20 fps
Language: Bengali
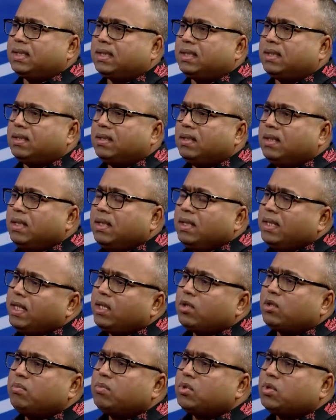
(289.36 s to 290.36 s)
দেখি
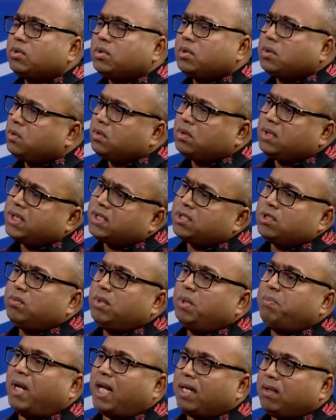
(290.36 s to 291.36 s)
এরকম করতে করতে এক
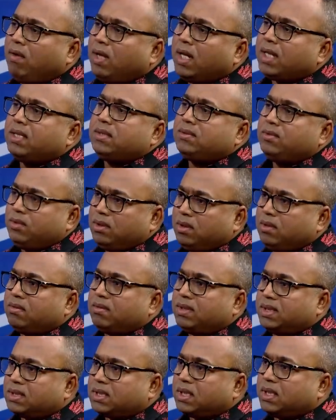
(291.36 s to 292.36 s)
সময় ভালো লাগা তৈরি
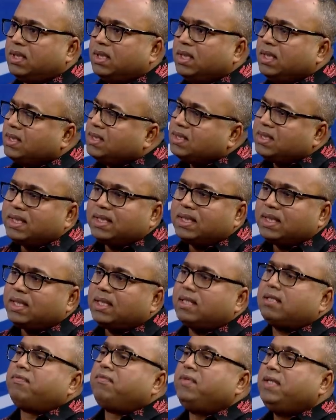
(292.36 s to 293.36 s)
হয়ে যায় সে
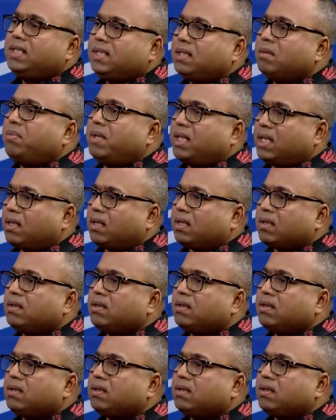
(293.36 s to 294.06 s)
থেকে আর ফিরতে পারে না